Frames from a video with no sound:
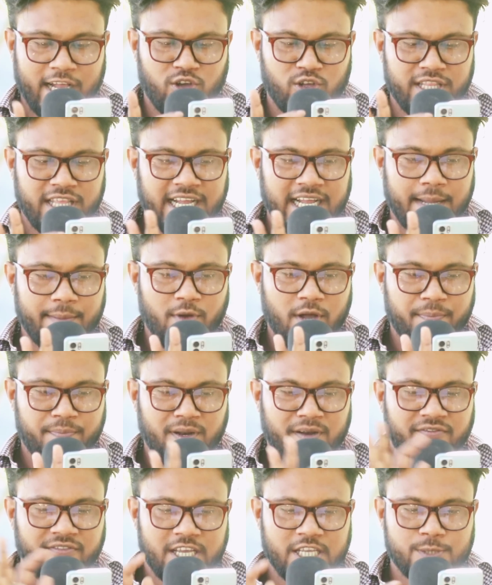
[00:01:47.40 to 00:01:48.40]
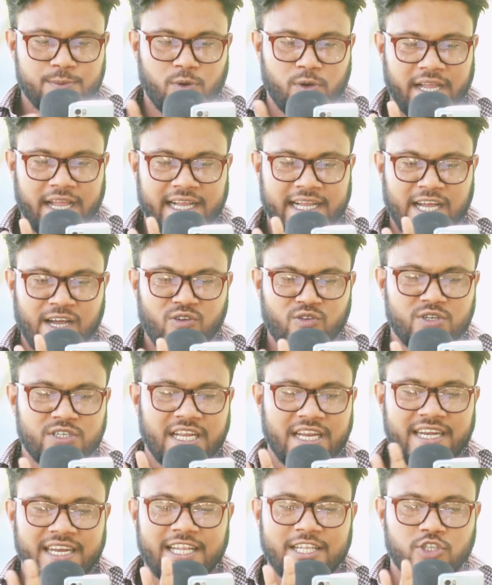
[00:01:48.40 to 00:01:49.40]
এখন দেখাবো আপনার ফেসবুক
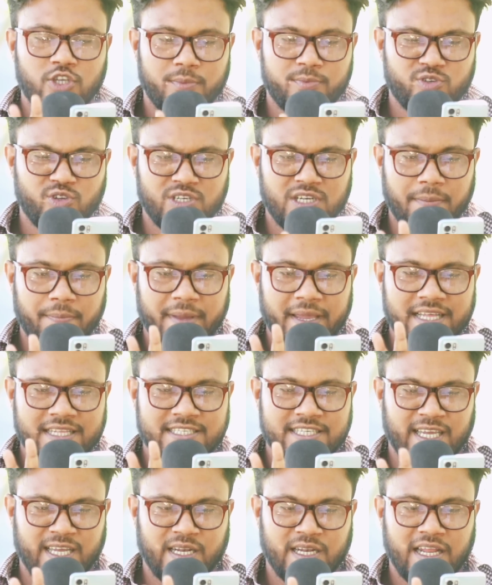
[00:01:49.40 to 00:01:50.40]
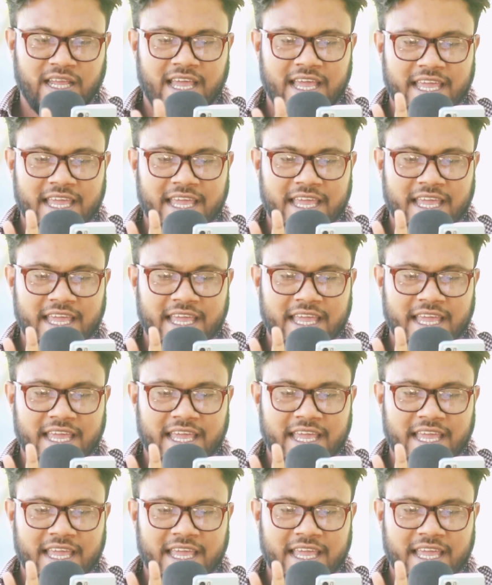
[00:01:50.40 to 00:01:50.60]
অ্যাকাউন্টে রিলস অপশনটা পেয়েছেন